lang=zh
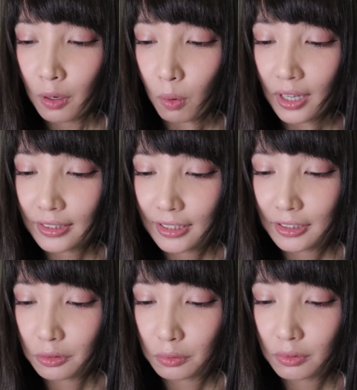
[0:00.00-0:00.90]
黄
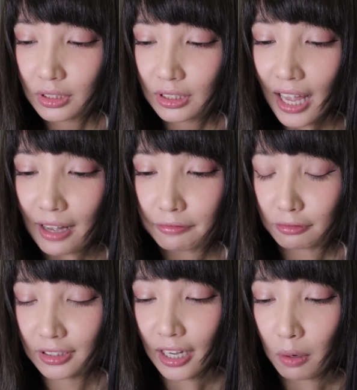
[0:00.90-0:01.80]
色珠大幅
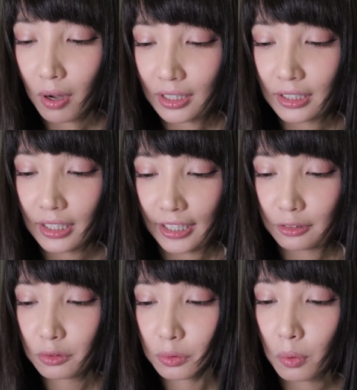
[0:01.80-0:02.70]
强化跟连
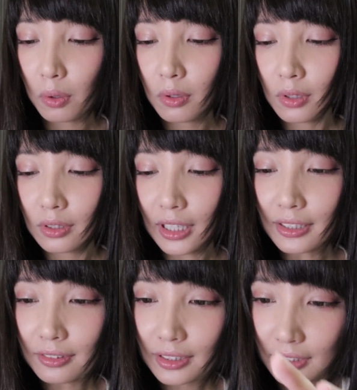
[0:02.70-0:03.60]
锁。
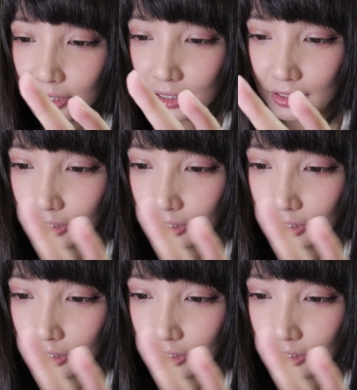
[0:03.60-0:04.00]
但因为这只